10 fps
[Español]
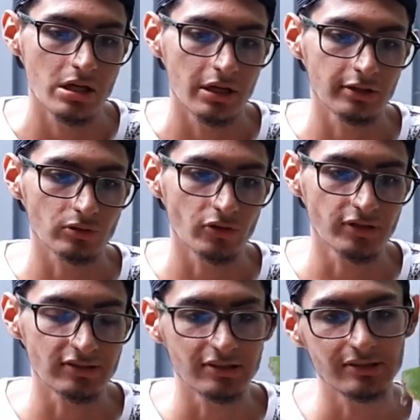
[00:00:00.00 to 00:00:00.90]

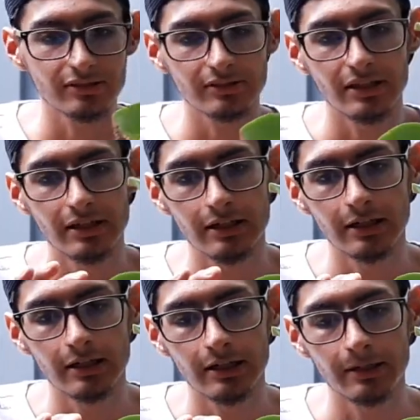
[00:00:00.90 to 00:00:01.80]
Entonces, si,
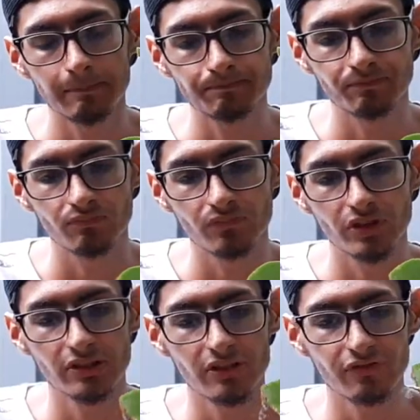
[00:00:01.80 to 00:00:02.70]
eh,
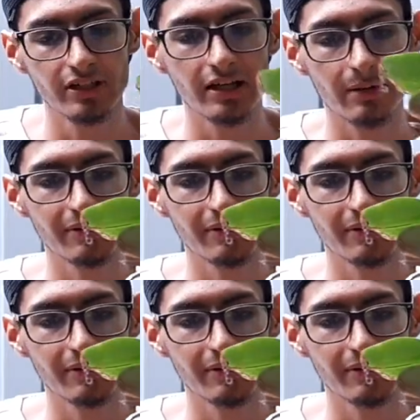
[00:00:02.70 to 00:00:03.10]
si se fijan, la